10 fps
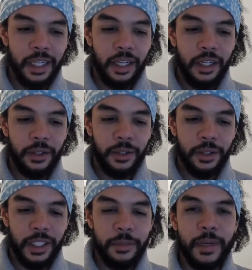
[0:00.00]

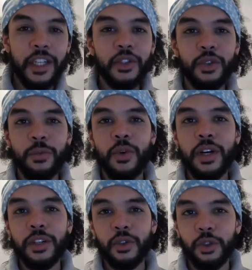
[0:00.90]
l'image de
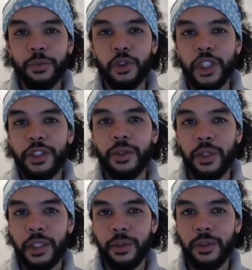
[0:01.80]
moi que je projette sur
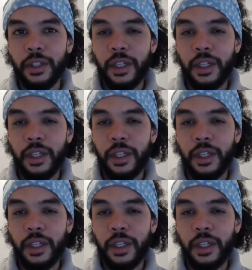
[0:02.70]
les autres.